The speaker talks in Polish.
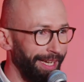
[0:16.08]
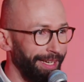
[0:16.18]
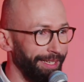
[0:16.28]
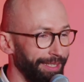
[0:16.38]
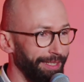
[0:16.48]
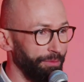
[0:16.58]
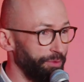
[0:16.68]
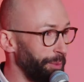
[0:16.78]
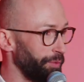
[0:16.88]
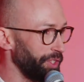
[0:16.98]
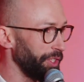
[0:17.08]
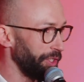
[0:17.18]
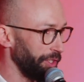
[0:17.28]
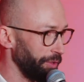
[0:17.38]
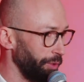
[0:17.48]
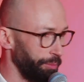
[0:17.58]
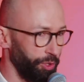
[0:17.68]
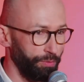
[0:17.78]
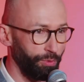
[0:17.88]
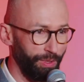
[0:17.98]
e, wypowiedzieć się o
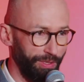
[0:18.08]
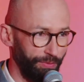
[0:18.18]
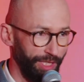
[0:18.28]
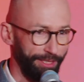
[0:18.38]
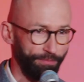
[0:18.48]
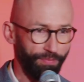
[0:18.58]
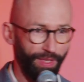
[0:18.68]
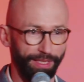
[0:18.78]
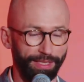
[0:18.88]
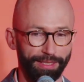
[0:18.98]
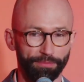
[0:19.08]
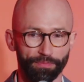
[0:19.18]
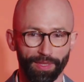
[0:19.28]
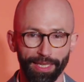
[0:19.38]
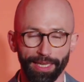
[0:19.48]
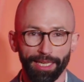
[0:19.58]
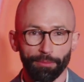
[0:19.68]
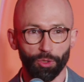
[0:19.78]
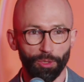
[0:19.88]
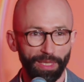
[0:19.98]
przywództwie e,
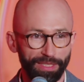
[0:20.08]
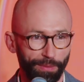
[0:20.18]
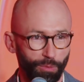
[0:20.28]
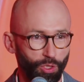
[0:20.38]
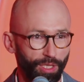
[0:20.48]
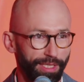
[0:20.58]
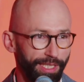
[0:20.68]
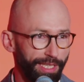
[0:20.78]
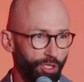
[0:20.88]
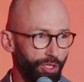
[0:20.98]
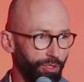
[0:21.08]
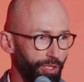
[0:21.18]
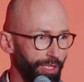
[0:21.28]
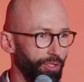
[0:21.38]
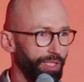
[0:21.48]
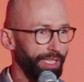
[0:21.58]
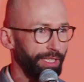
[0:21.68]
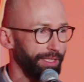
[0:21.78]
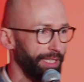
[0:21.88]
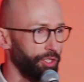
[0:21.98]
Proszę Państwa, może ja zacznę od tego
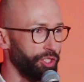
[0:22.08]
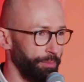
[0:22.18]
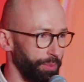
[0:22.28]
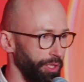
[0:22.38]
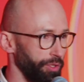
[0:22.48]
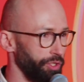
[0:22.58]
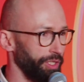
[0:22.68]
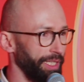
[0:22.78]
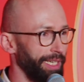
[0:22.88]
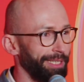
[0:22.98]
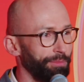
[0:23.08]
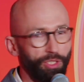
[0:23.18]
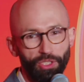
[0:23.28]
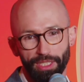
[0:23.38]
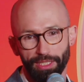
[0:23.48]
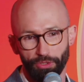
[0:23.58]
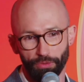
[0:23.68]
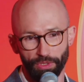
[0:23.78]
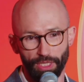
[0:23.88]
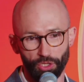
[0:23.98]
tak na szybko, że jechałem dzisiaj na to
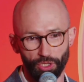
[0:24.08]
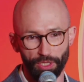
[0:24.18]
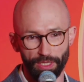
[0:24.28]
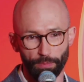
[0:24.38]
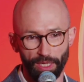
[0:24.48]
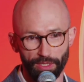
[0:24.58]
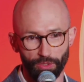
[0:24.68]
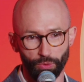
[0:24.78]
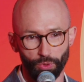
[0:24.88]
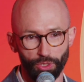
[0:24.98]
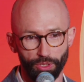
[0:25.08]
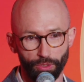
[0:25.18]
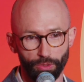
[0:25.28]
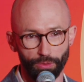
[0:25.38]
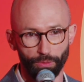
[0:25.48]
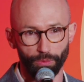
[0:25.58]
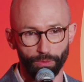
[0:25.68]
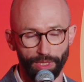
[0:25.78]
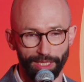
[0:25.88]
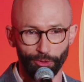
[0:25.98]
wydarzenie z bardzo
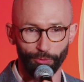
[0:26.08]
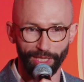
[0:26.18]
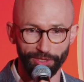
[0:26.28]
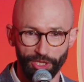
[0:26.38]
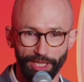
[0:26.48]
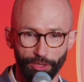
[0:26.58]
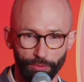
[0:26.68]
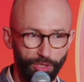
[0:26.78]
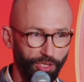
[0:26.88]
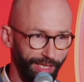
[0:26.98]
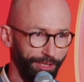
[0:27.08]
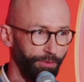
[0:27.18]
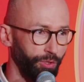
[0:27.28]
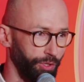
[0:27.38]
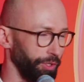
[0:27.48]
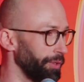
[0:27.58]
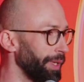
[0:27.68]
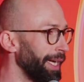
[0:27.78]
dużą taką nadzieją i ciekawością,